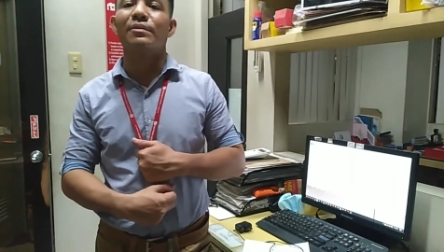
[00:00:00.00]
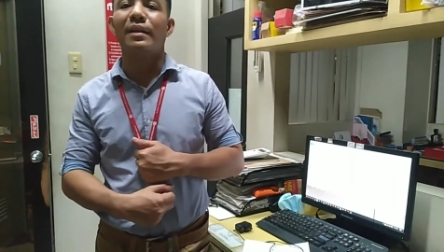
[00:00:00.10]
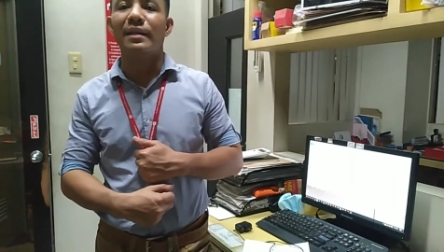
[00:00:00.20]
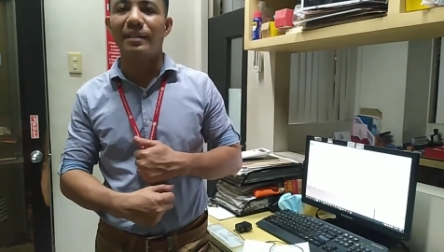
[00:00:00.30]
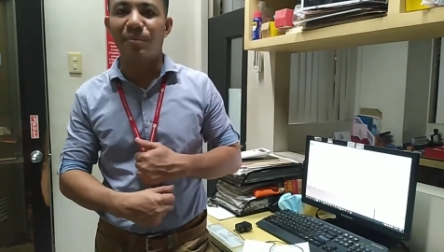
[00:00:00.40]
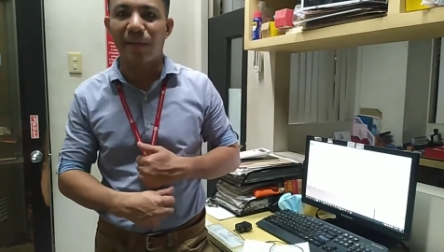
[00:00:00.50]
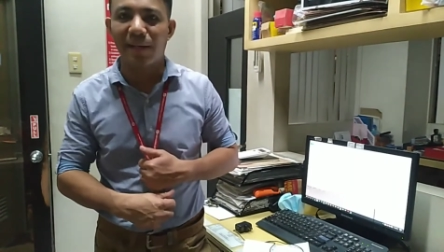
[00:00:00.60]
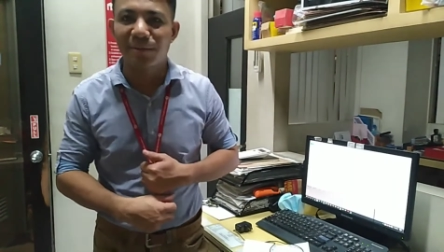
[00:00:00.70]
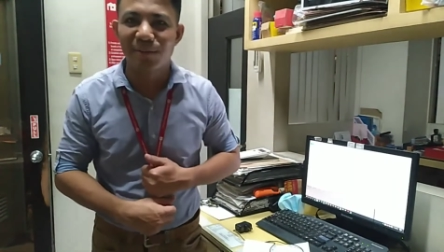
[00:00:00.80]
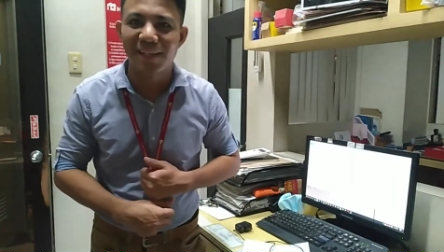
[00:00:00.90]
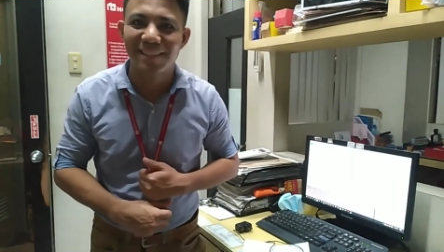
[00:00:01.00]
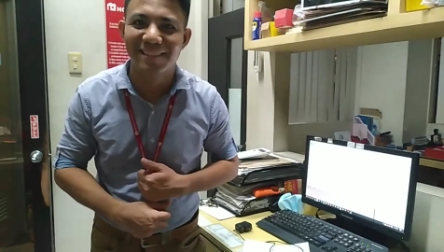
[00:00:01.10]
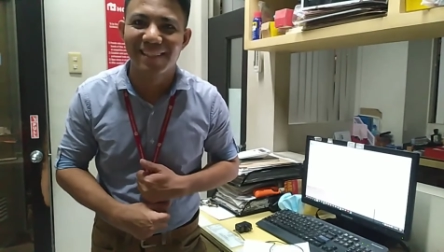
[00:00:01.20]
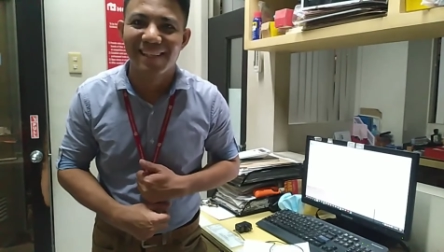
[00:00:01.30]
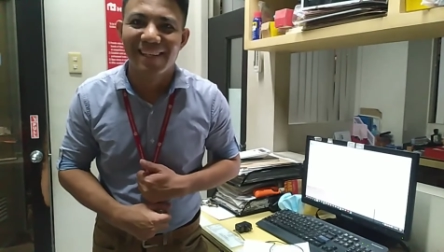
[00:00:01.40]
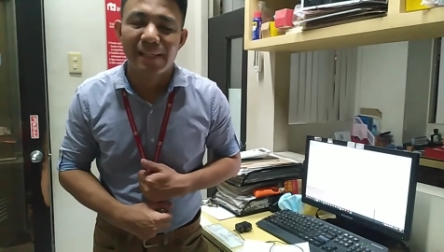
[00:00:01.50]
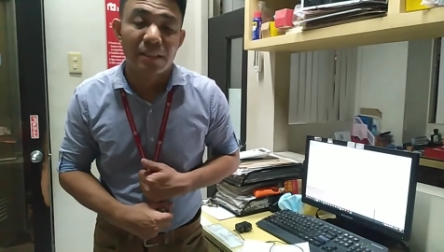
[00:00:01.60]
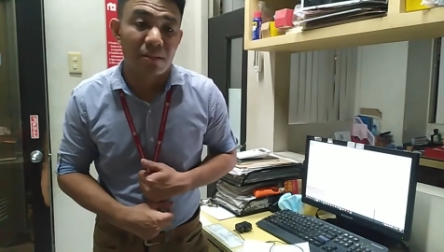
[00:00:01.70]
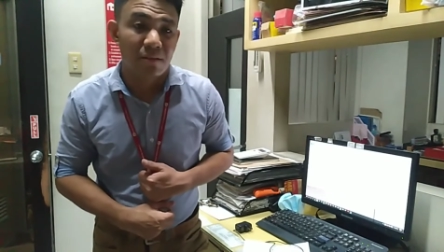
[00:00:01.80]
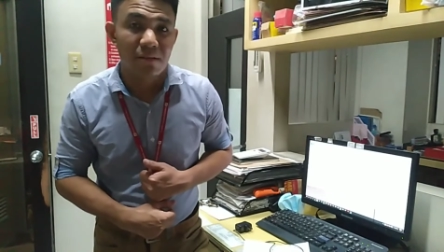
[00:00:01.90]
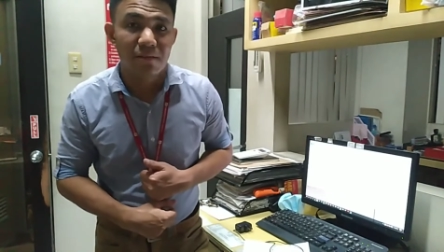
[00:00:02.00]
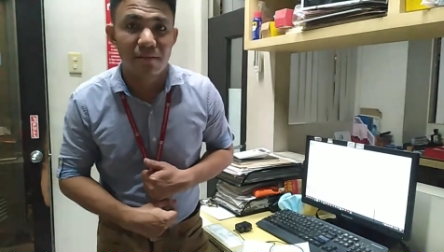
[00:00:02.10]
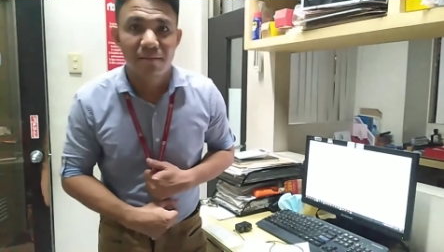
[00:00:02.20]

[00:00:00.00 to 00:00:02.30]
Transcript: nandito pa rin ako guys. So, yun.